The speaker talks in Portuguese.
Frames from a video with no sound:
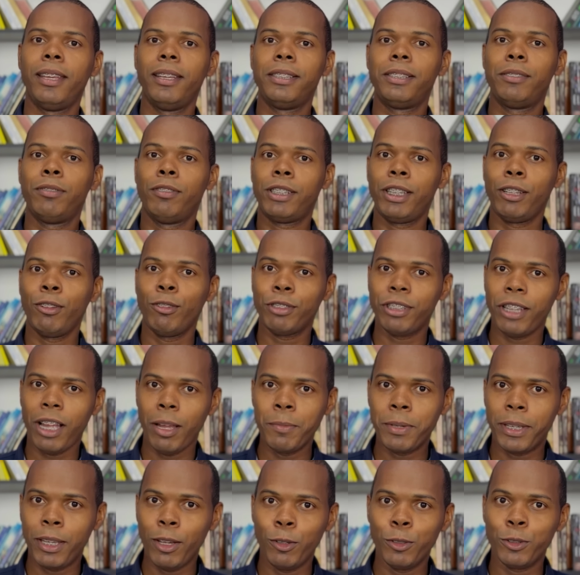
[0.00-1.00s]
Se você não
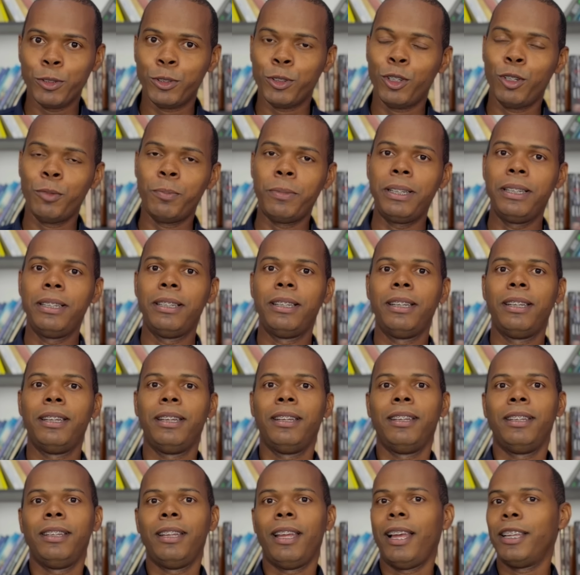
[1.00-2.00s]
sabe quem é o Joma,
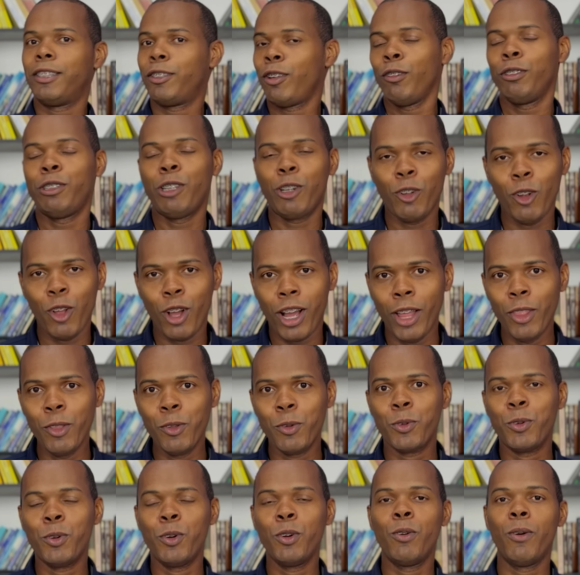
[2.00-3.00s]
é só você colocar
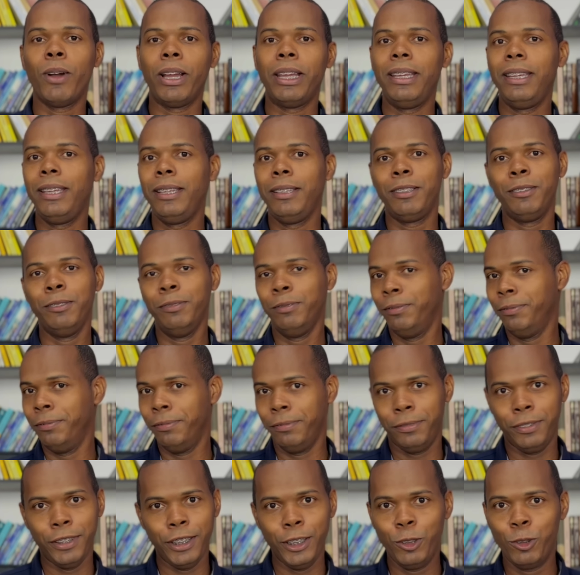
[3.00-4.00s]
no Google aí
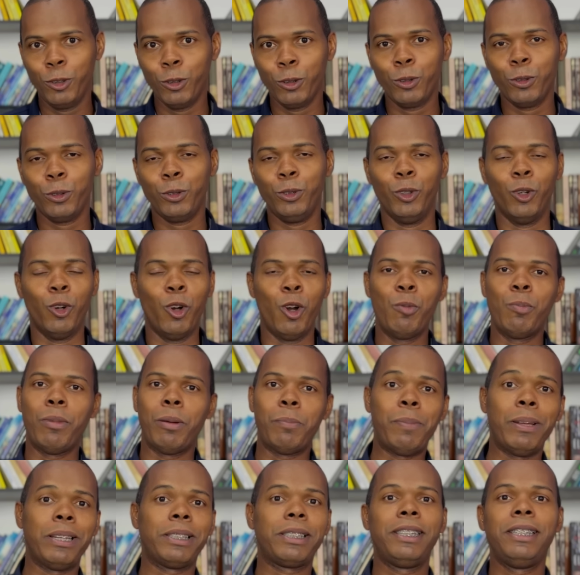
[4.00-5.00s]
vídeos de Joma,
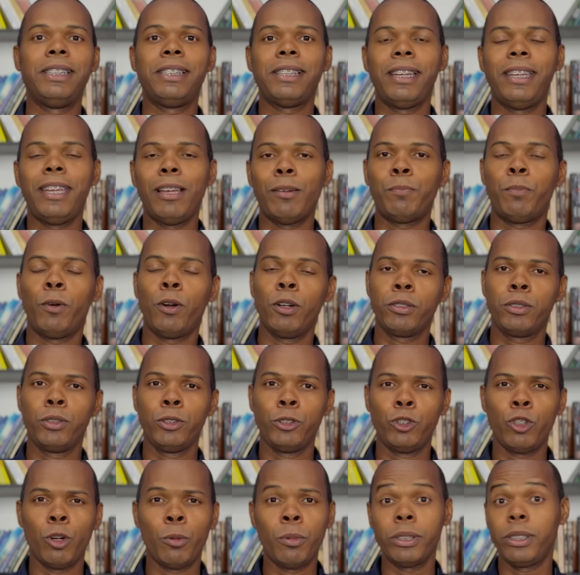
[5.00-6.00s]
pesquisa aí
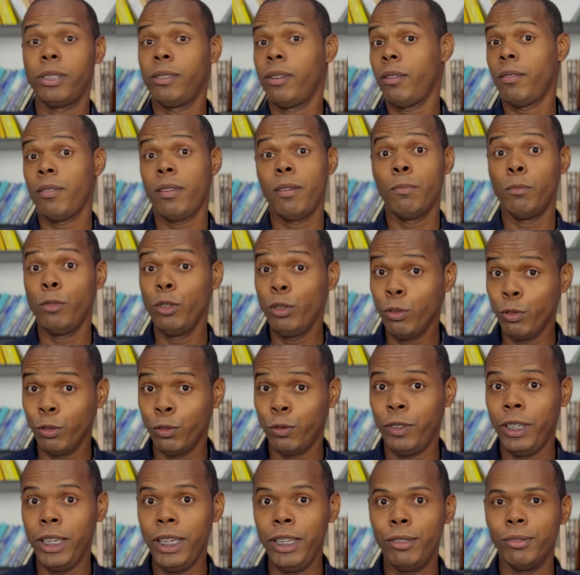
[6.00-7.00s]
apóstolo Joma, você vai ver muito
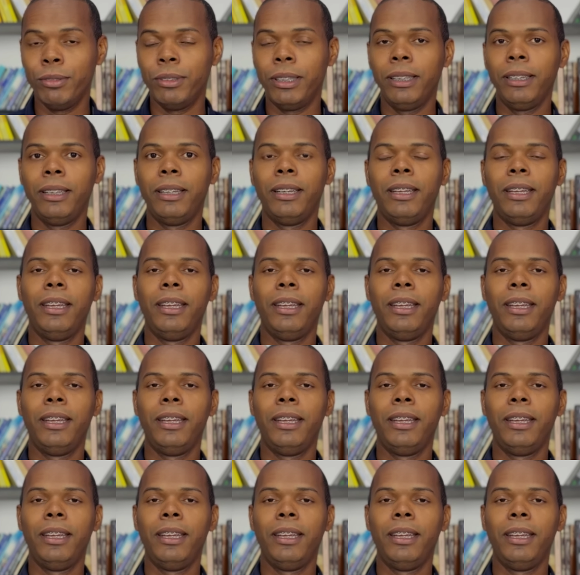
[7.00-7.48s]
vídeo, né?